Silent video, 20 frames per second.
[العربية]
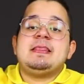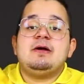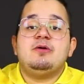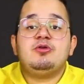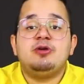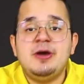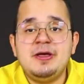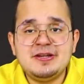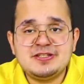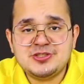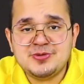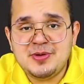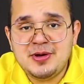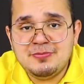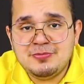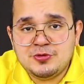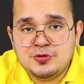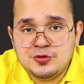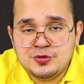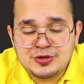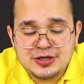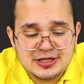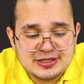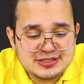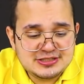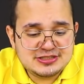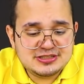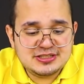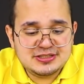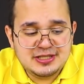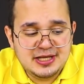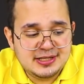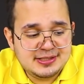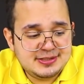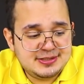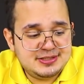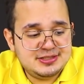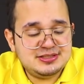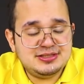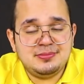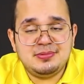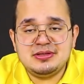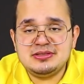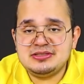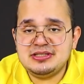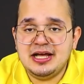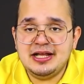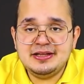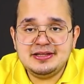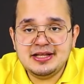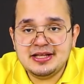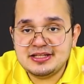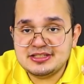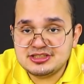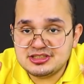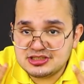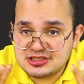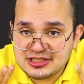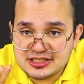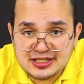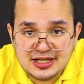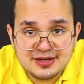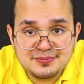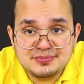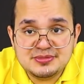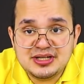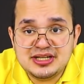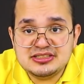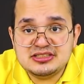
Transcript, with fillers: وكذا شباب نكون خلصنا التحدي طبعا التحدي هذا جدا كان من